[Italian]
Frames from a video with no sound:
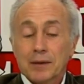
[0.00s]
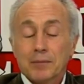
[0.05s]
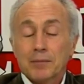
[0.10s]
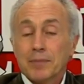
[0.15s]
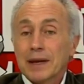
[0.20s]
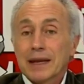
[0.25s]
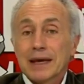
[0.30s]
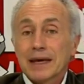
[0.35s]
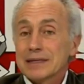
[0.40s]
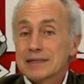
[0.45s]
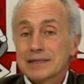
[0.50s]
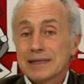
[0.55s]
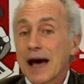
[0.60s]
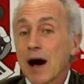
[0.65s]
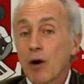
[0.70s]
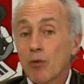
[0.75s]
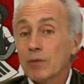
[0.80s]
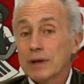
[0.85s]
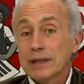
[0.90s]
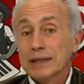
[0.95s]
perché sta
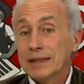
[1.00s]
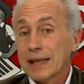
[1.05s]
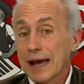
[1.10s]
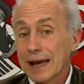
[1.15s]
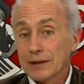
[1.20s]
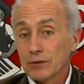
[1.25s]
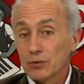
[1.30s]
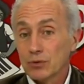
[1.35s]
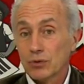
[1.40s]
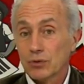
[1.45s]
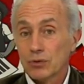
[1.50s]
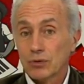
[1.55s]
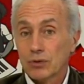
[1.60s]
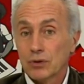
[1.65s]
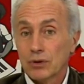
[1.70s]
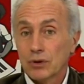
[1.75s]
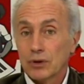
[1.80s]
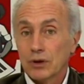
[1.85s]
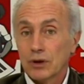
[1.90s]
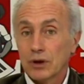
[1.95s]
aumentando
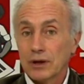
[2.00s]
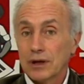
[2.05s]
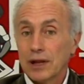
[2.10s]
eh,